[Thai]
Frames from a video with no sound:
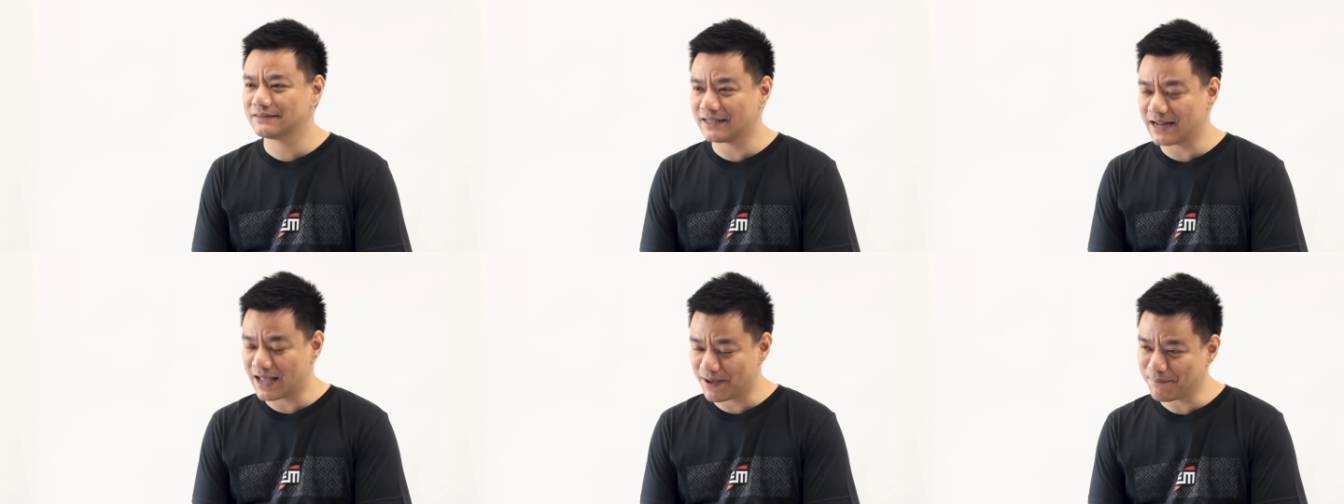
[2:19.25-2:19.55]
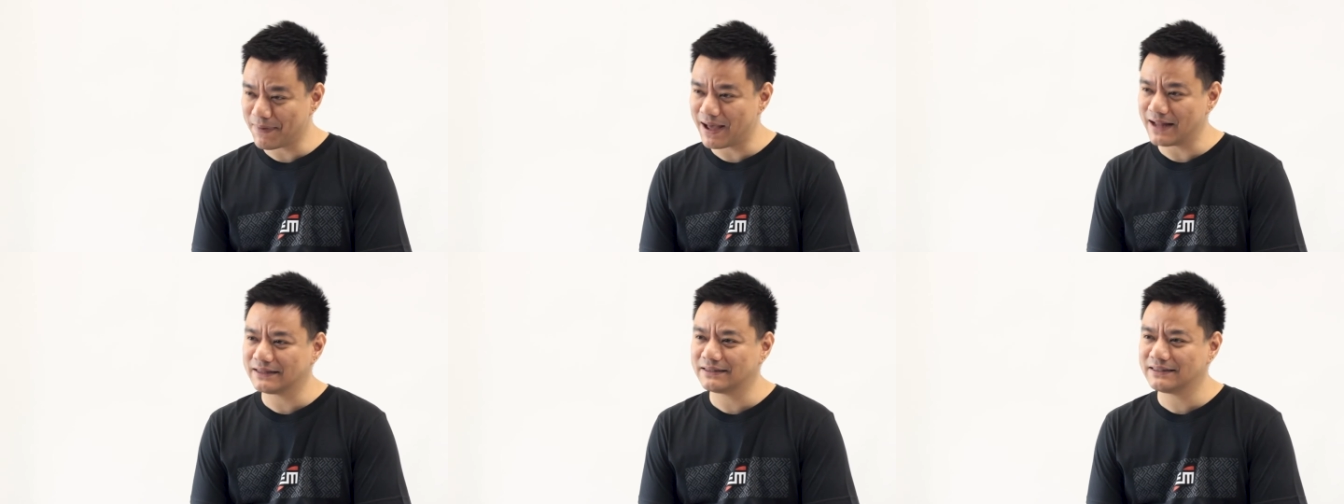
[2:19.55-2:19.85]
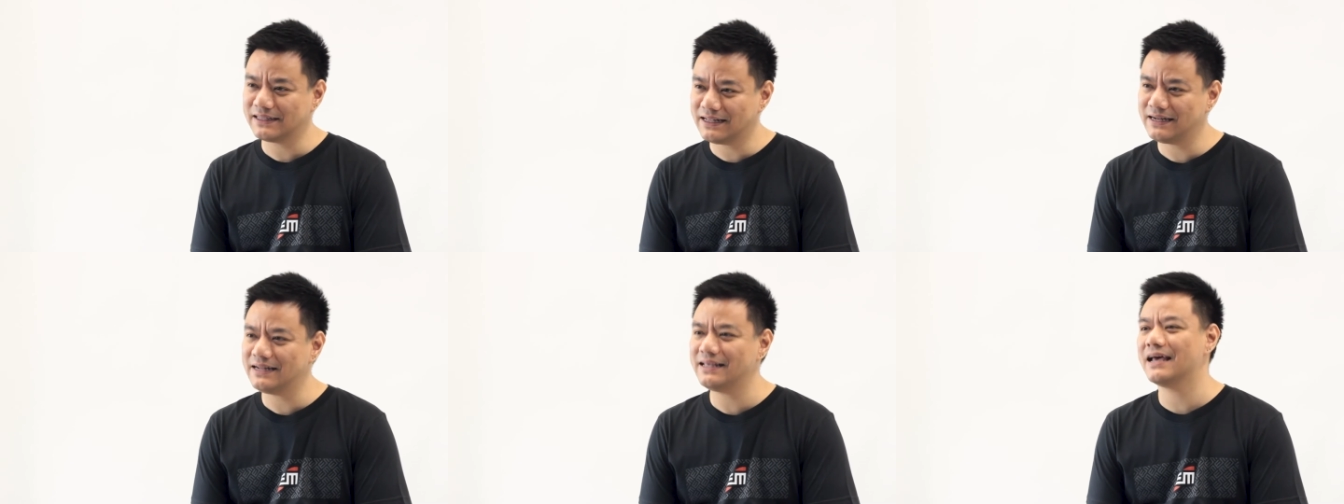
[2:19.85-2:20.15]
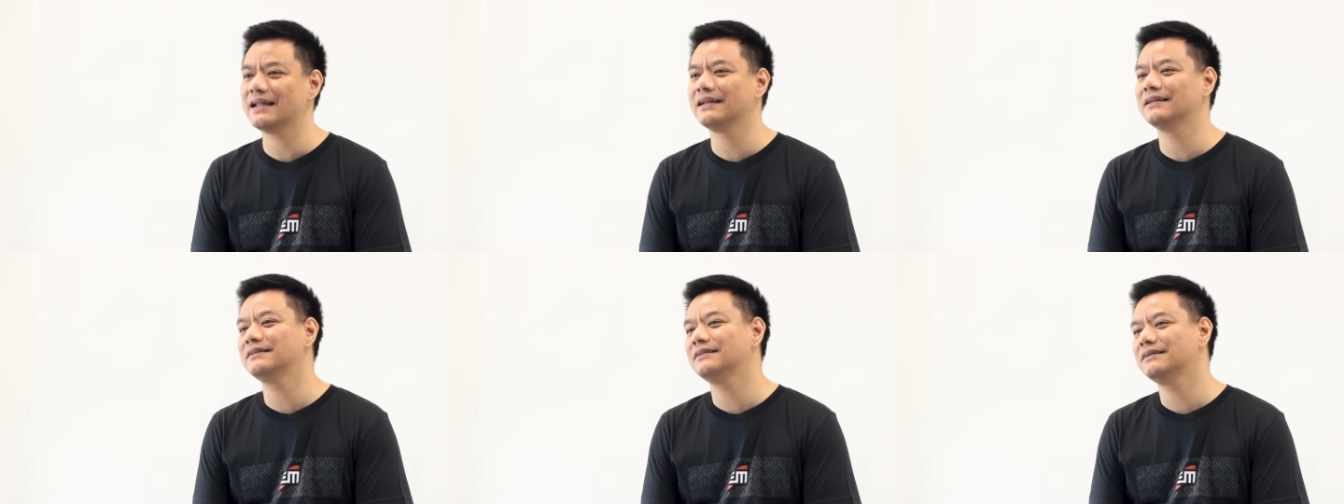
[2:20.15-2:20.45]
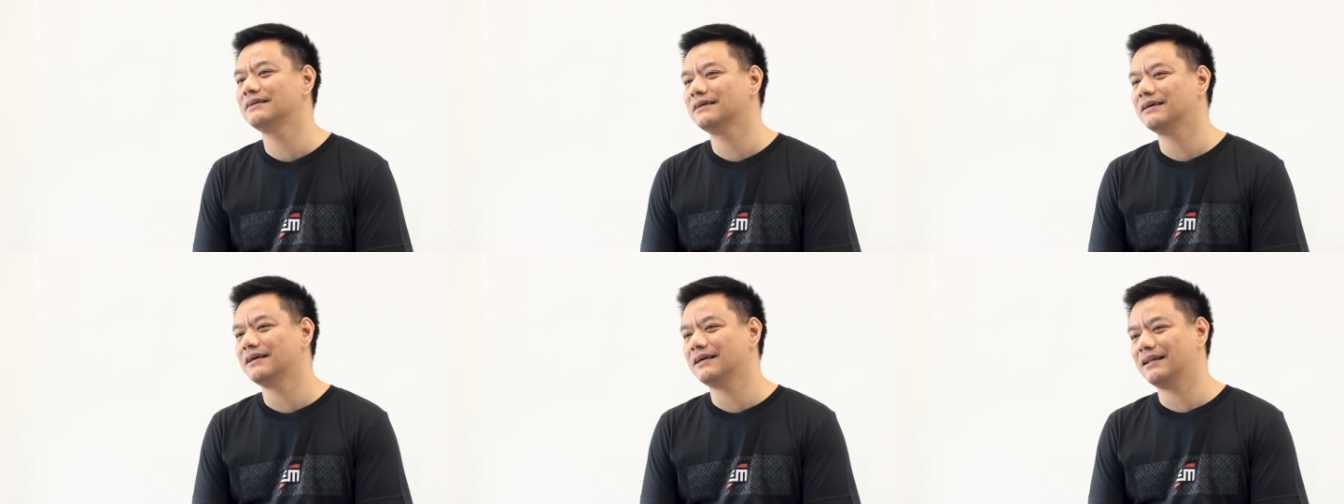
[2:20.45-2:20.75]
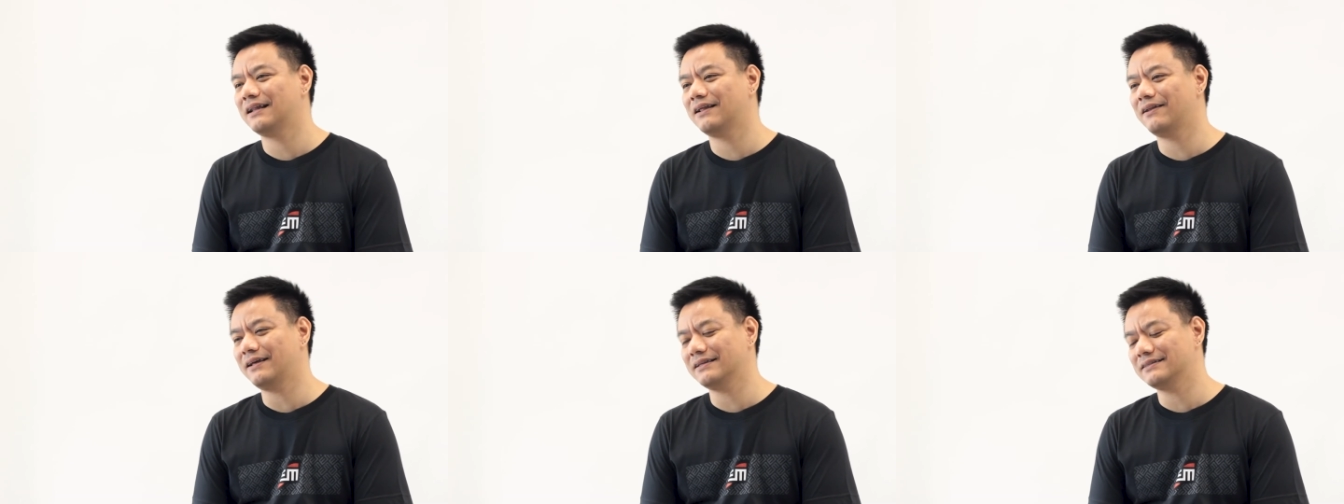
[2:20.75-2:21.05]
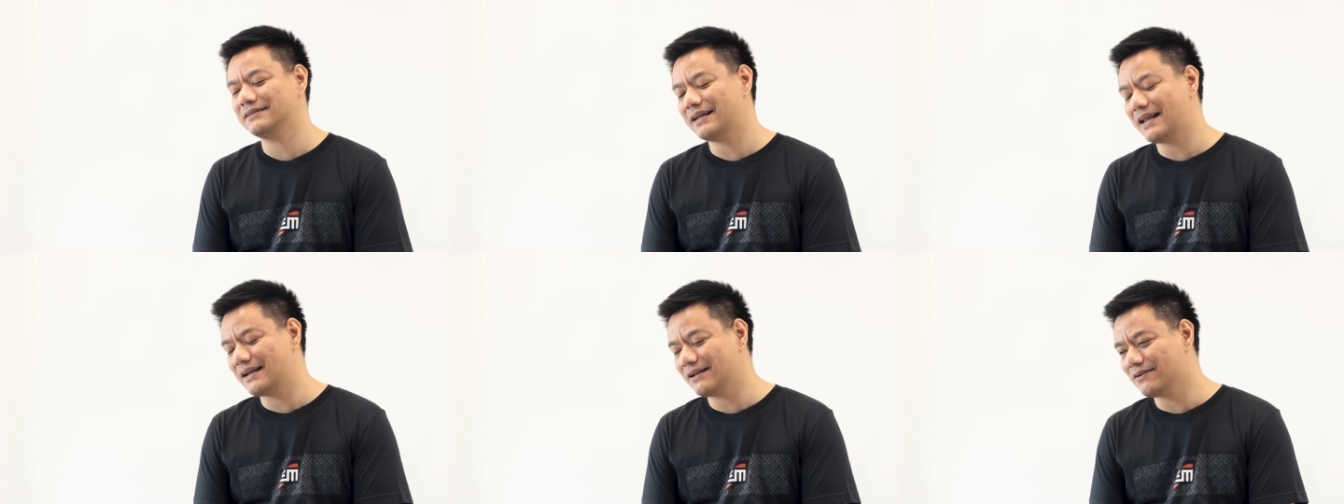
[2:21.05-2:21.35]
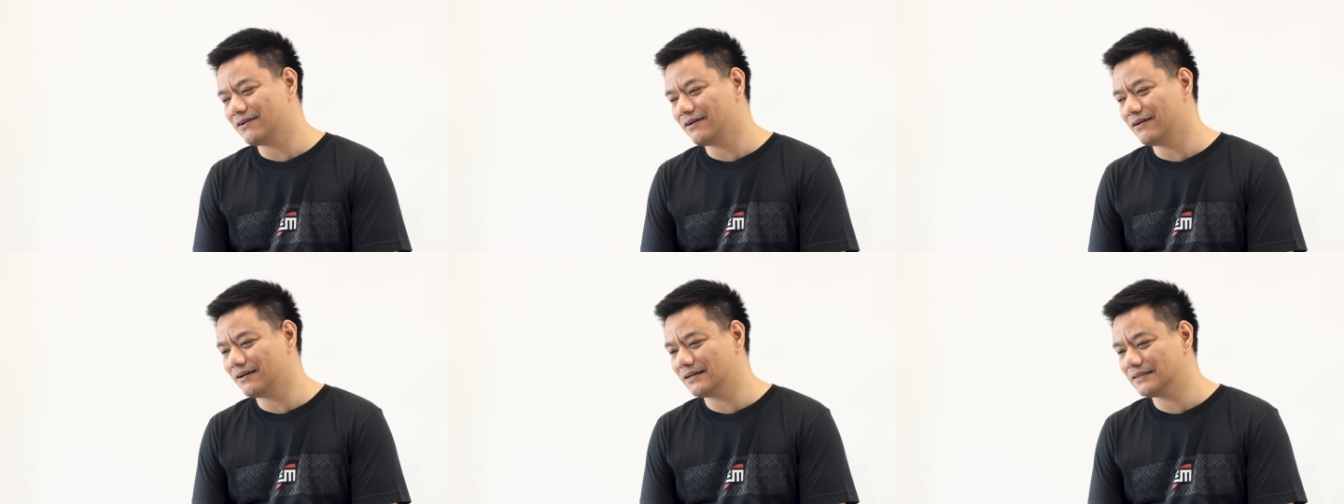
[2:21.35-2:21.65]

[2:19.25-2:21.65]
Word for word: สถาปัตย์ที่เรียนแล้วหลังจากนั้น